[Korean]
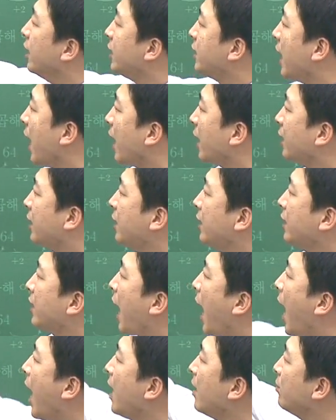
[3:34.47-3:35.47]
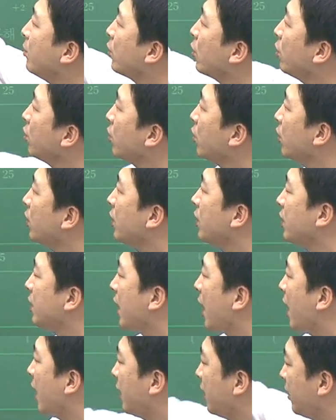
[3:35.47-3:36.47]
자, 그 다음으로 또
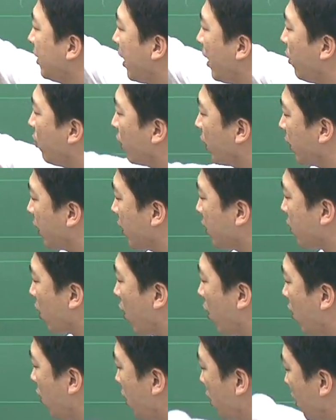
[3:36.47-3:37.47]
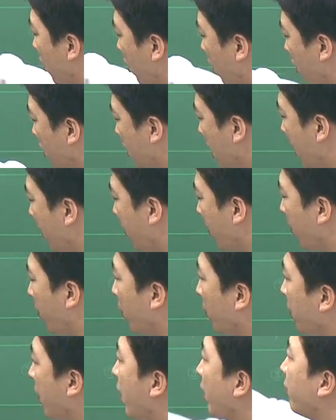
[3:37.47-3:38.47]
등장하는 내용에 대해서 어,
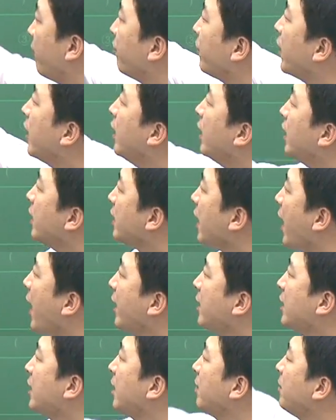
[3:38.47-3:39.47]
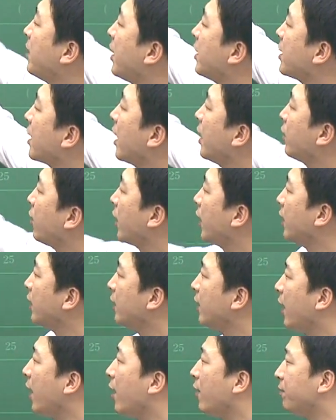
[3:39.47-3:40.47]
살펴보면 자, 핵심 예제가
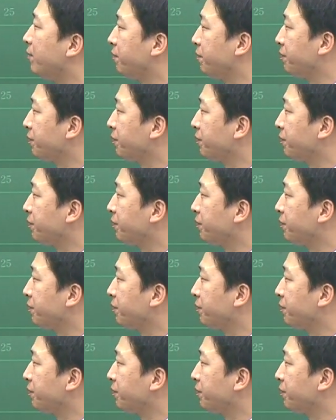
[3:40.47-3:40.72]
되겠는데요.